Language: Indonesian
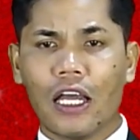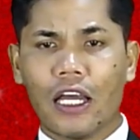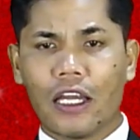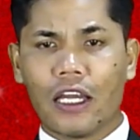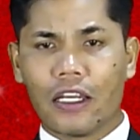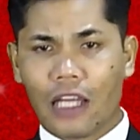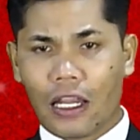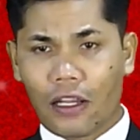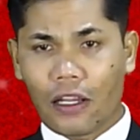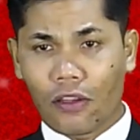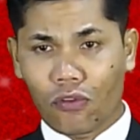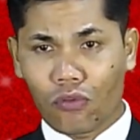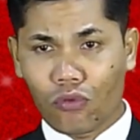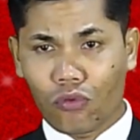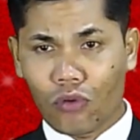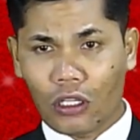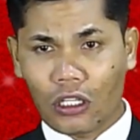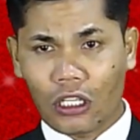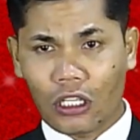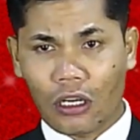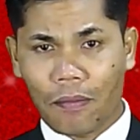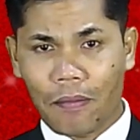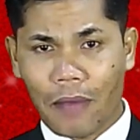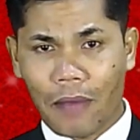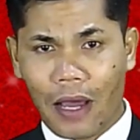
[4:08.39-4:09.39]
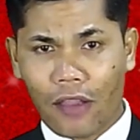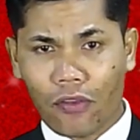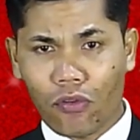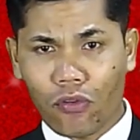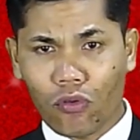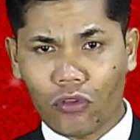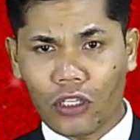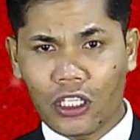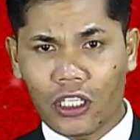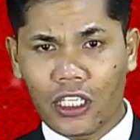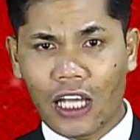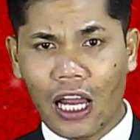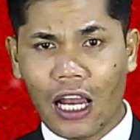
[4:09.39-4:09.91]
dan sudah termasuk
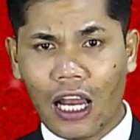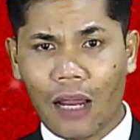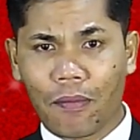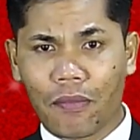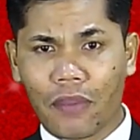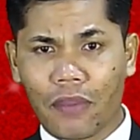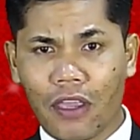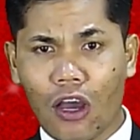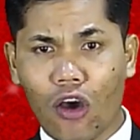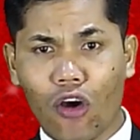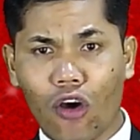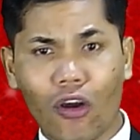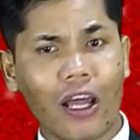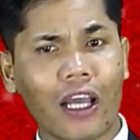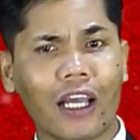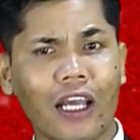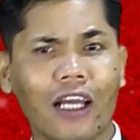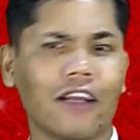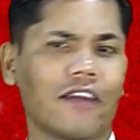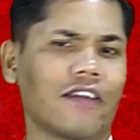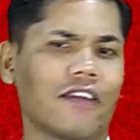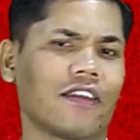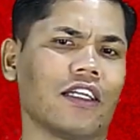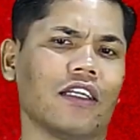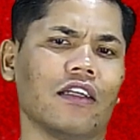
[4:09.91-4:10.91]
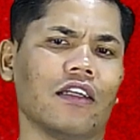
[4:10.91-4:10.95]
di dalamnya orang Kristen.